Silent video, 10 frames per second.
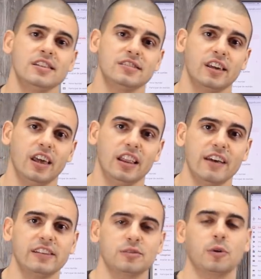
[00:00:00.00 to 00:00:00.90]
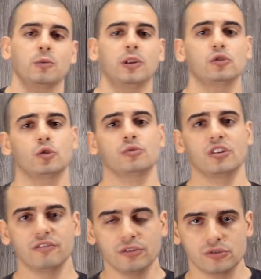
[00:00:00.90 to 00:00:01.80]
Você deve estar se perguntando sobre os
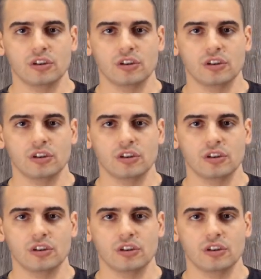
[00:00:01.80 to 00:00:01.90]
reviews.